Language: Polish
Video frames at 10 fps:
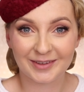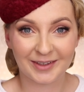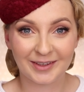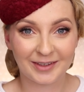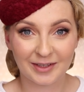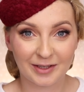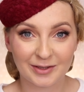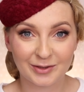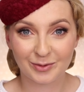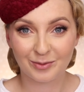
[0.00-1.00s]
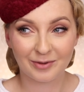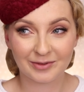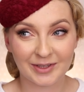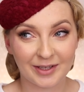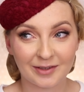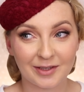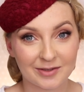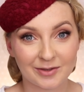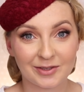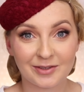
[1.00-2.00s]
takich nakryć głowy tak na
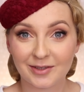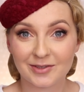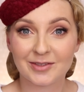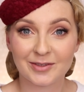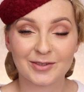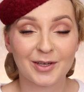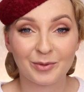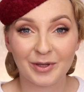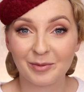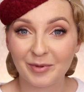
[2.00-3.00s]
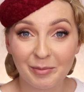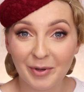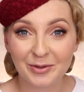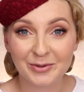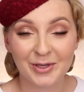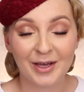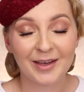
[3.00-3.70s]
co dzień? Ja często zakładam kapelusz